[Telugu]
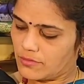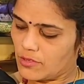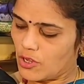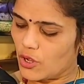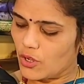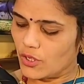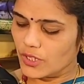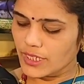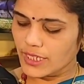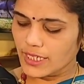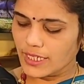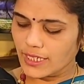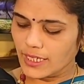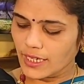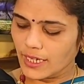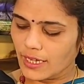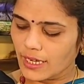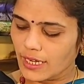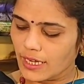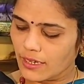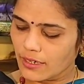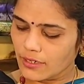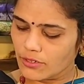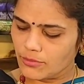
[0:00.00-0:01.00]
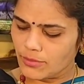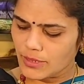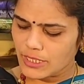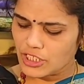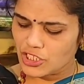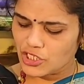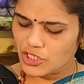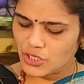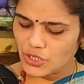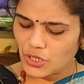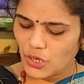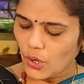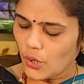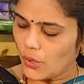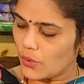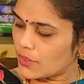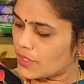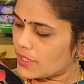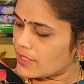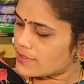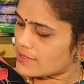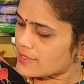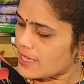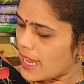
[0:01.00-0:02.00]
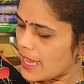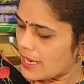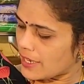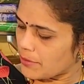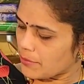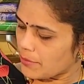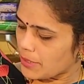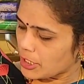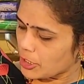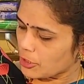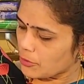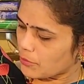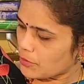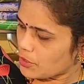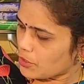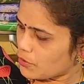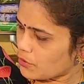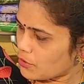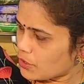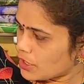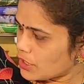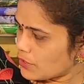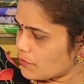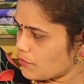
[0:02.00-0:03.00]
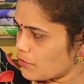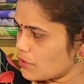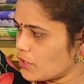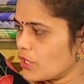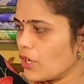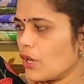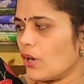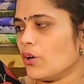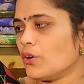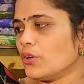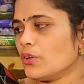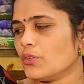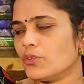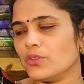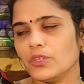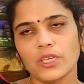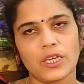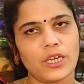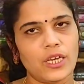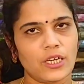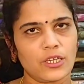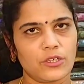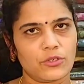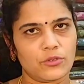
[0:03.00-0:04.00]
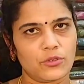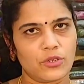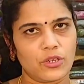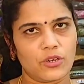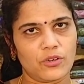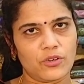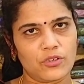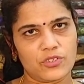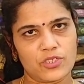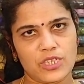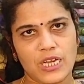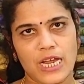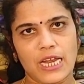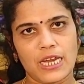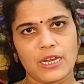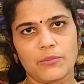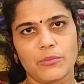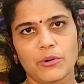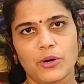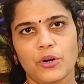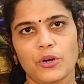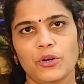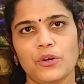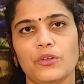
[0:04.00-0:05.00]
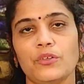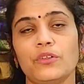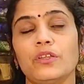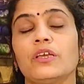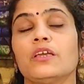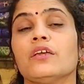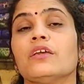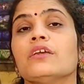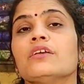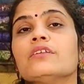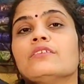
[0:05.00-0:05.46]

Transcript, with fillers: బాగుంది కదా కలర్ మంచిగా ఉంది సారీ మనకి బ్యూటిఫుల్ గా ఉంటుంది కట్టుకున్నా కూడా చాలా బాగుంటుంది